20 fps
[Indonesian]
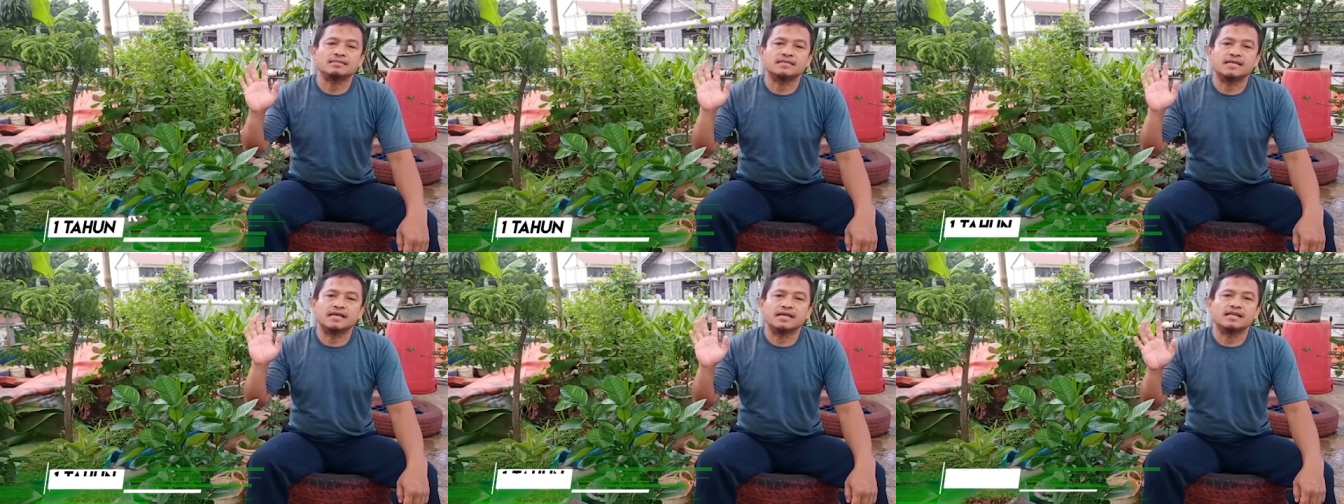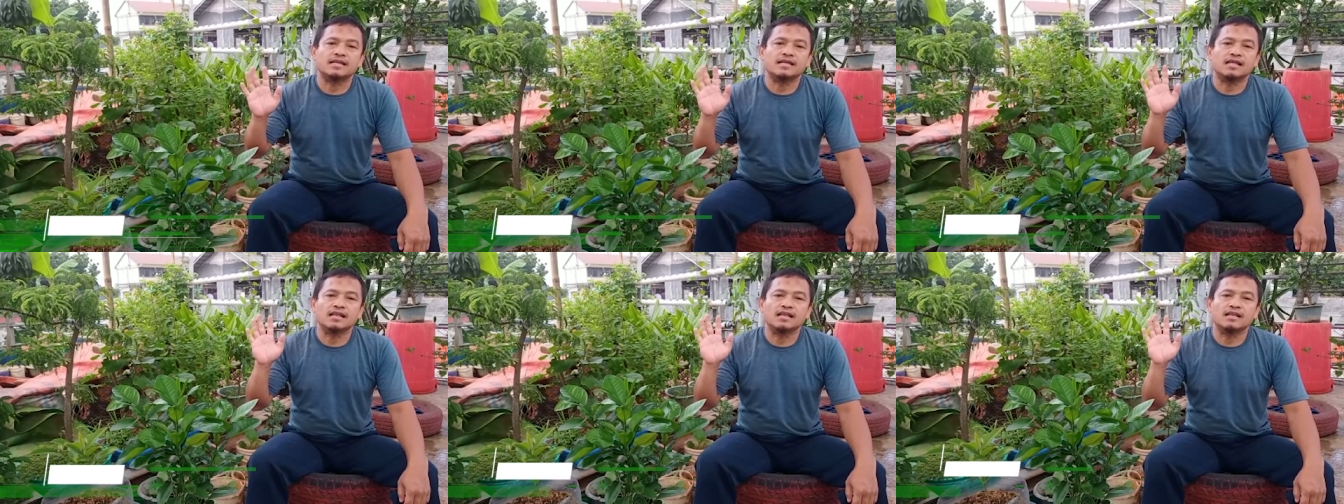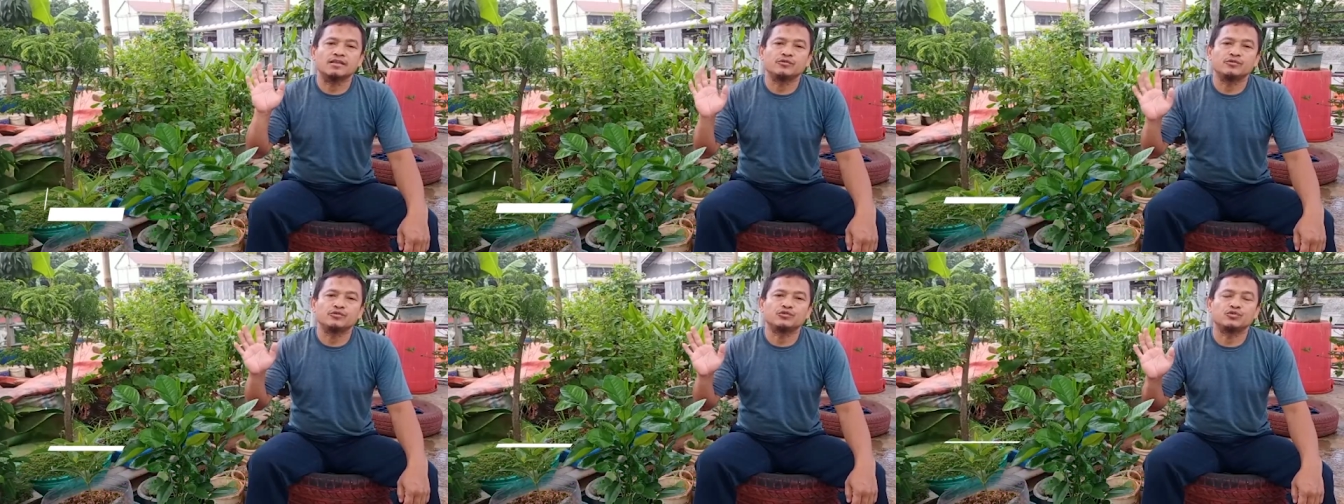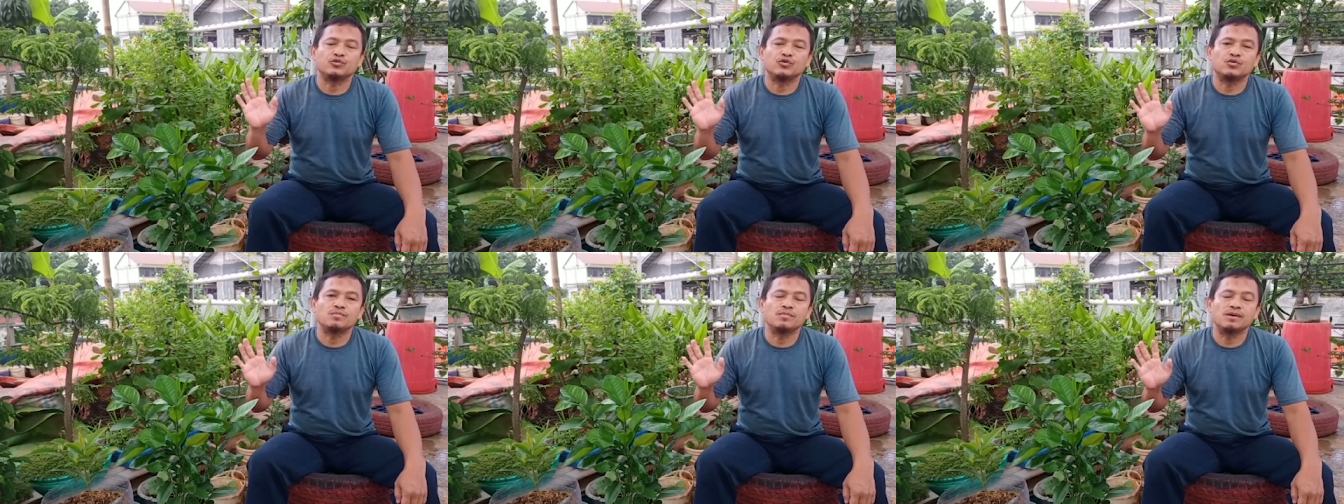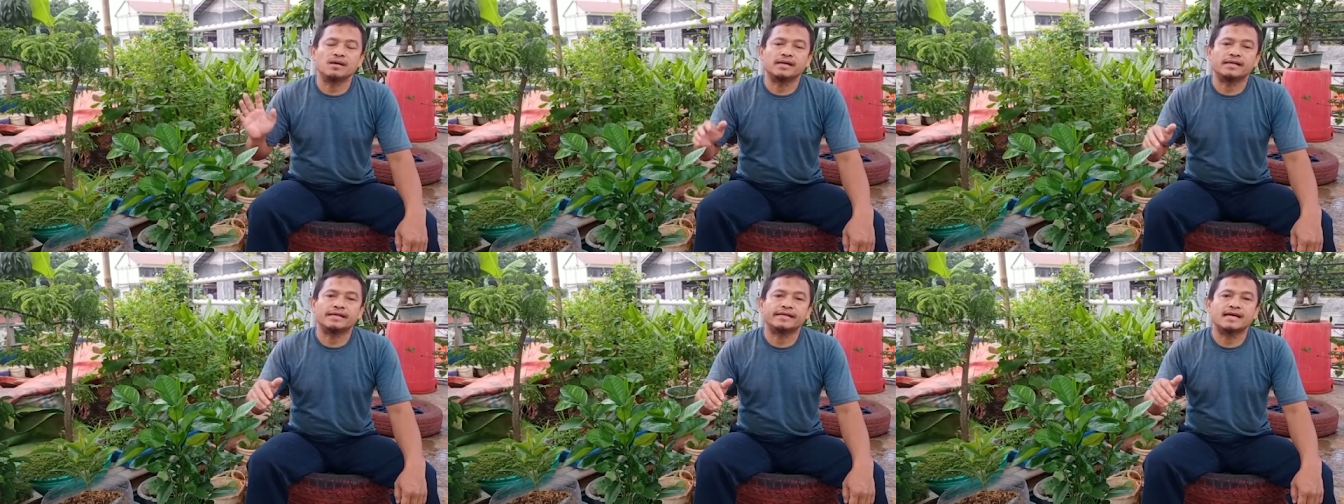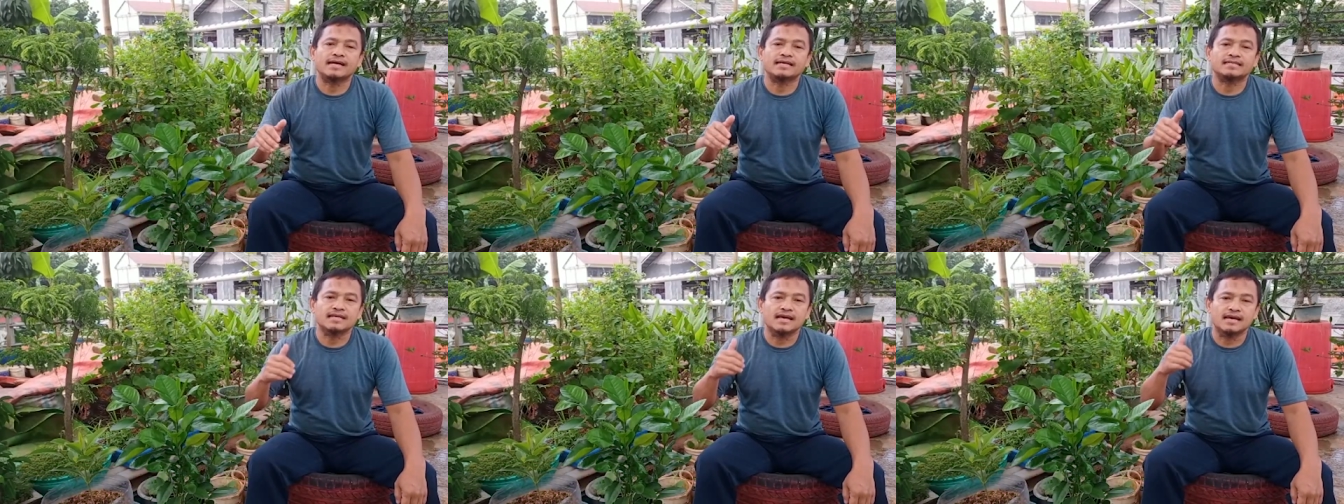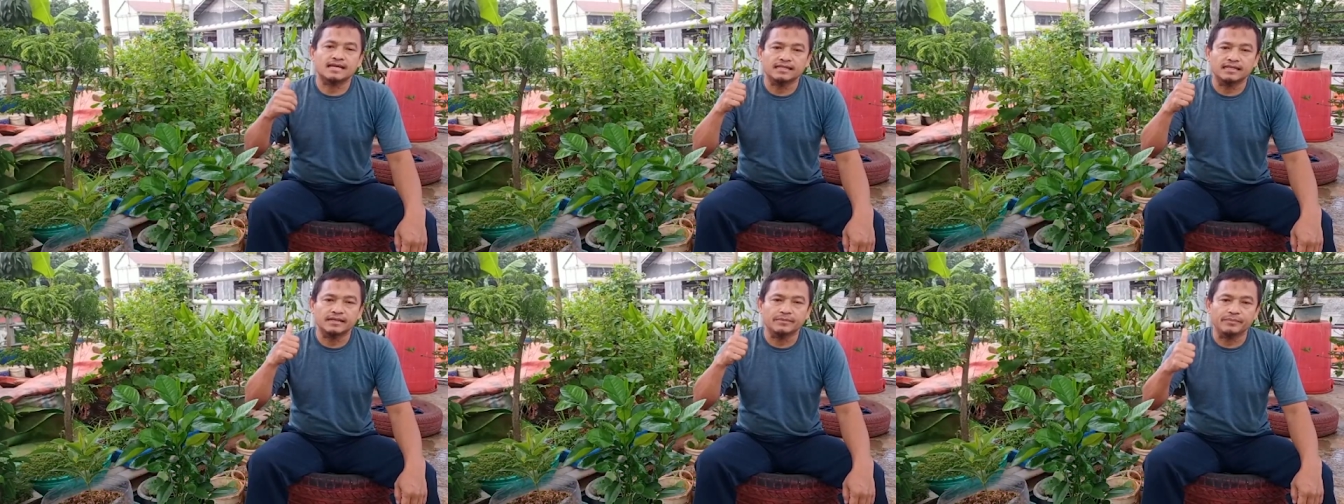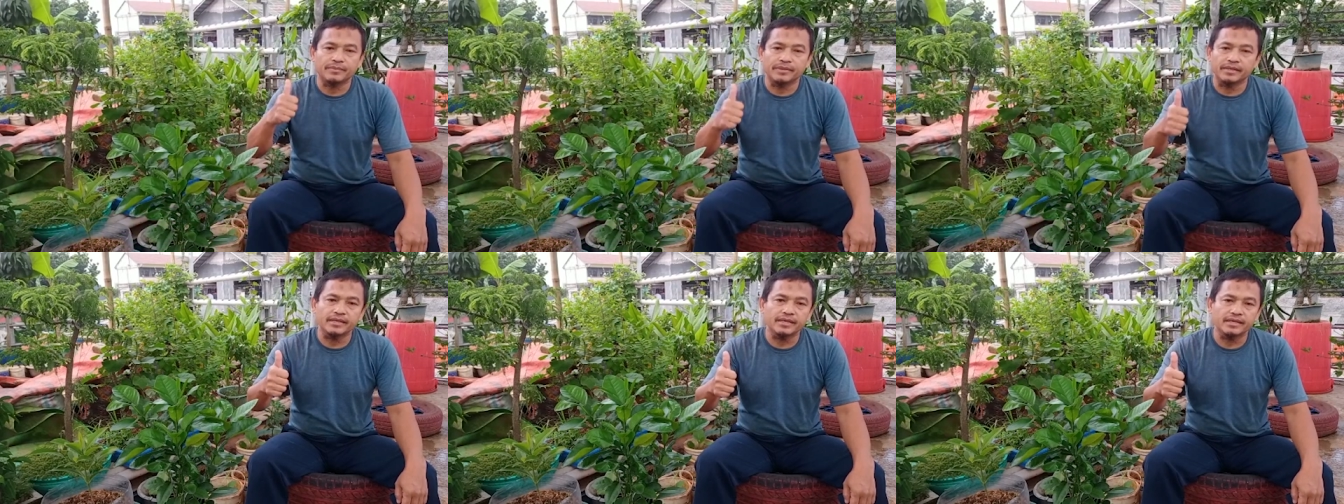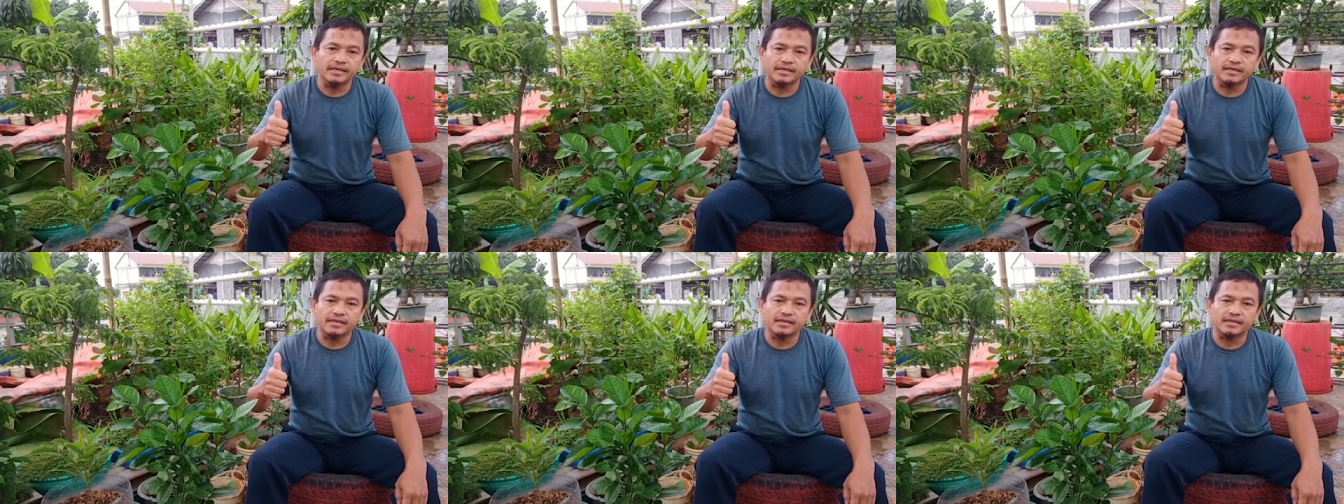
channel YouTube Riasah TV